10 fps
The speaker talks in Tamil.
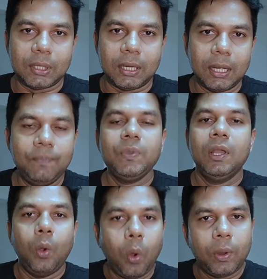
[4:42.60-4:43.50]
வந்திருக்கு
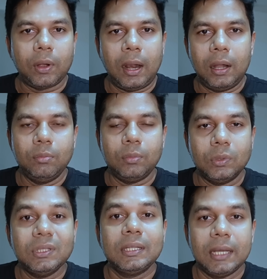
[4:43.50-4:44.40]
ஒவ்வொரு நாளும்
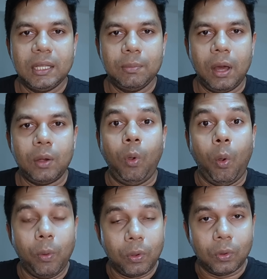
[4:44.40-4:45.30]
இது தேதி மாறும்
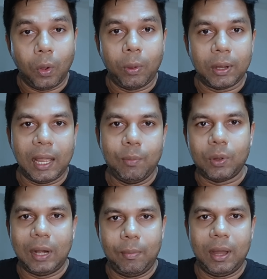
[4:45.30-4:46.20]
ஒவ்வொரு ஒவ்வொரு
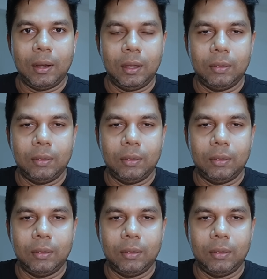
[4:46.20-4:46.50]
டைமுக்கு நான்